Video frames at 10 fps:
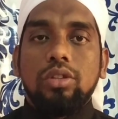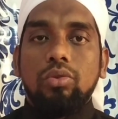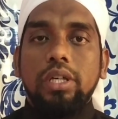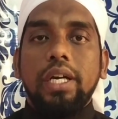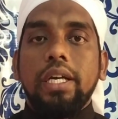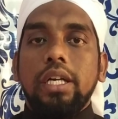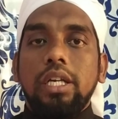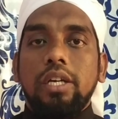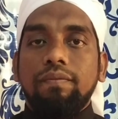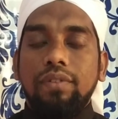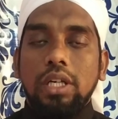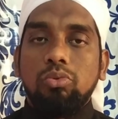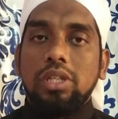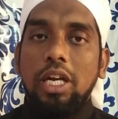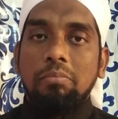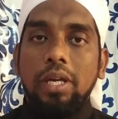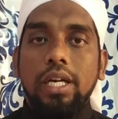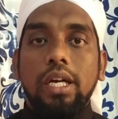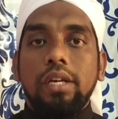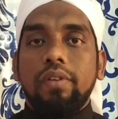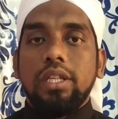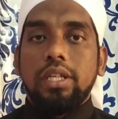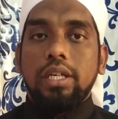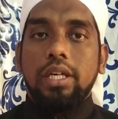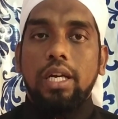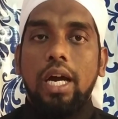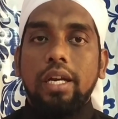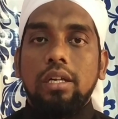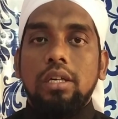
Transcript: தொழுகைகளில் எவ்வளவு நன்மைகளை வைத்திருக்கிறான்